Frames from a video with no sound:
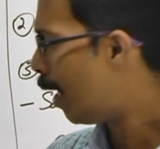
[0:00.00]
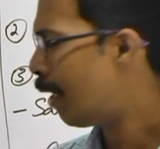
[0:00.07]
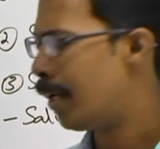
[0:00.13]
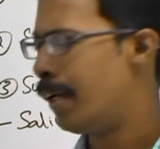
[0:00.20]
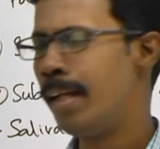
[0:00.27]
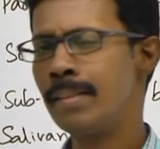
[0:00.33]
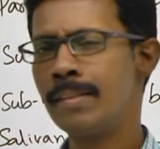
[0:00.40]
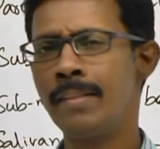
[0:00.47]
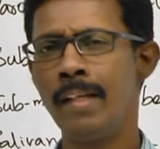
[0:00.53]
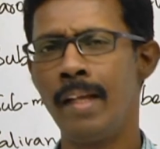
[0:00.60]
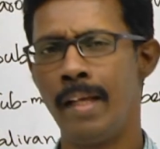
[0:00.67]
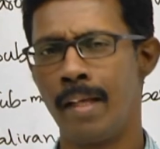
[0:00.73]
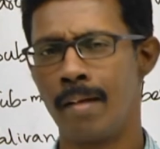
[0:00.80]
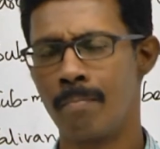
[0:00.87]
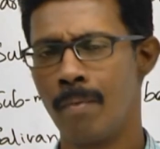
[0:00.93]
அண்ட் நெக்ஸ்ட்
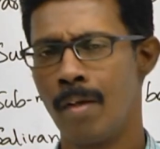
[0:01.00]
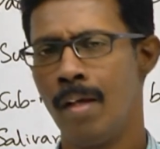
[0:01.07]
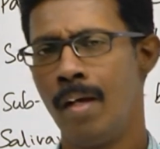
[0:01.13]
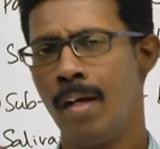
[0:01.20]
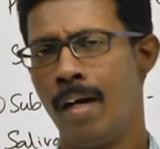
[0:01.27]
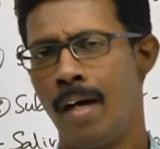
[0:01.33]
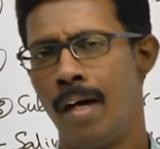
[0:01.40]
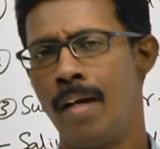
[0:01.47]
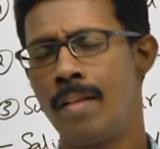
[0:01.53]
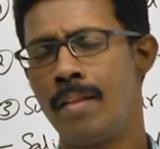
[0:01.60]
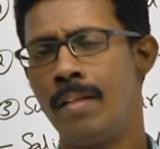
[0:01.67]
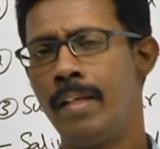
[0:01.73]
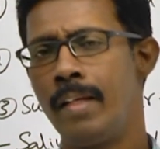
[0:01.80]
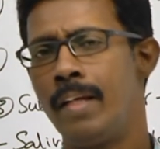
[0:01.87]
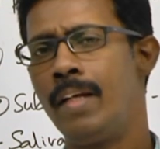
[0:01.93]
லேயர்
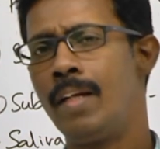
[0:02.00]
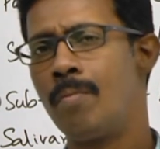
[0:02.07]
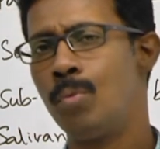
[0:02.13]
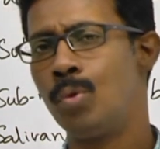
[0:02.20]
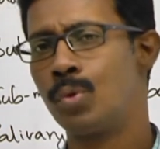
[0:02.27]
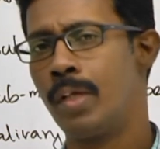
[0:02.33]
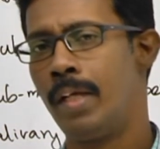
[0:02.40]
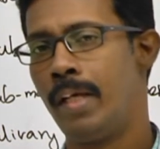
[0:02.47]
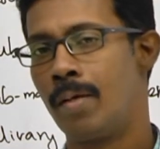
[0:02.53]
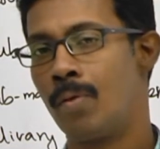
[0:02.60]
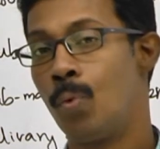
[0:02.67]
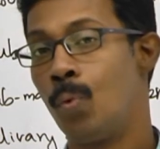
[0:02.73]
அடுத்த இன்னர் மோஸ்ட் லேயர்